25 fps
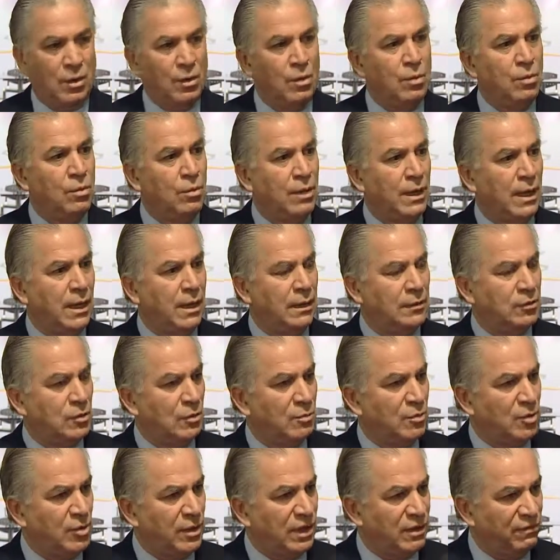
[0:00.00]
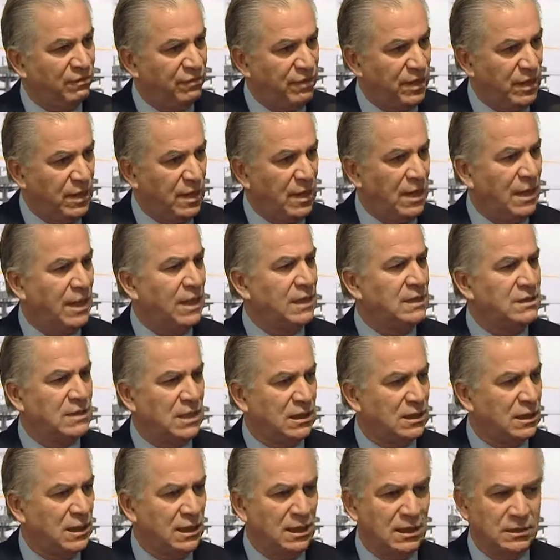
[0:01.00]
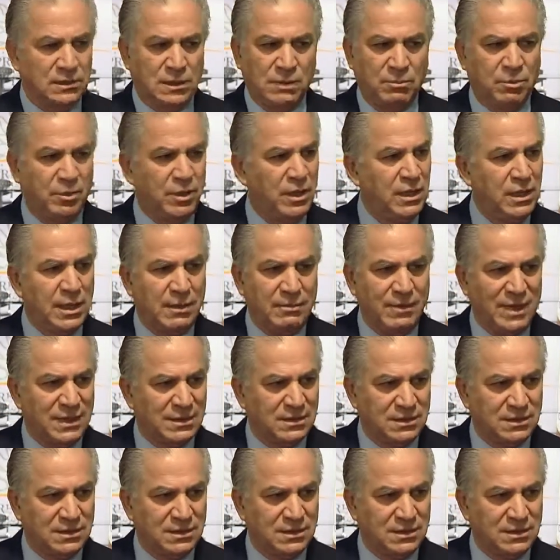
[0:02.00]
una tomografía, etc. Se puede ir a más